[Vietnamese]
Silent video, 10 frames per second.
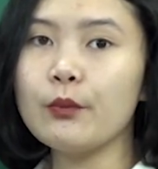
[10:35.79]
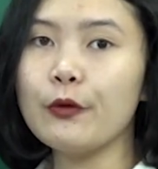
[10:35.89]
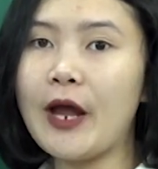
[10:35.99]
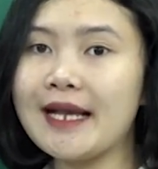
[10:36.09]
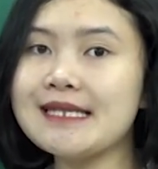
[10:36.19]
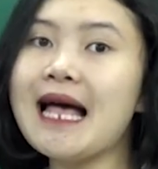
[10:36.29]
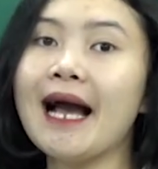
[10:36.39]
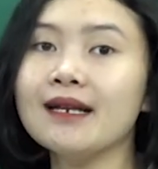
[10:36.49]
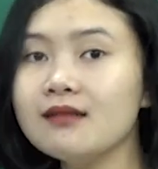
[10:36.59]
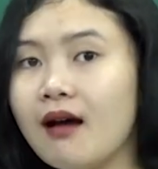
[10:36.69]
một ánh
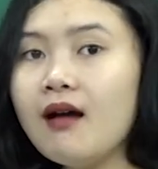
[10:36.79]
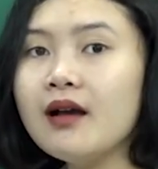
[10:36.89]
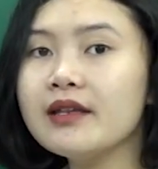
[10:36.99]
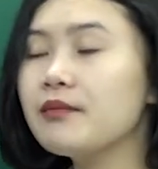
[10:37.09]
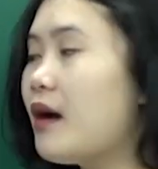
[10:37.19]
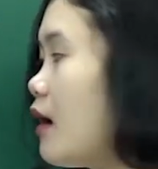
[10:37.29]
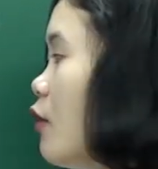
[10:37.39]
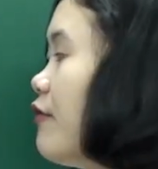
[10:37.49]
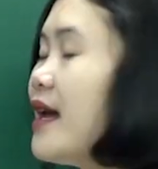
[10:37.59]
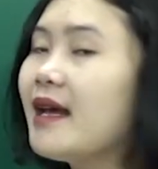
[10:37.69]
sáng nữa nhưng mà
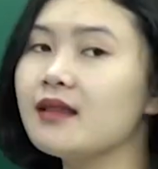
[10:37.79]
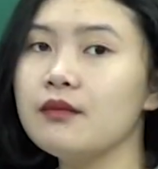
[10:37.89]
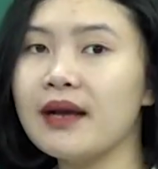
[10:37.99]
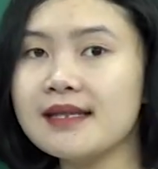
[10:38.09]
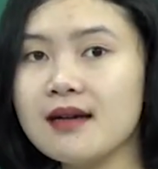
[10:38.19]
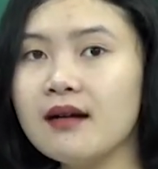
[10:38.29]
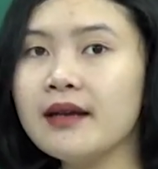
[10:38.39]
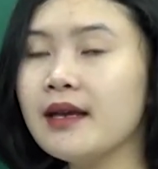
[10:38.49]
không phát ra từ mặt trời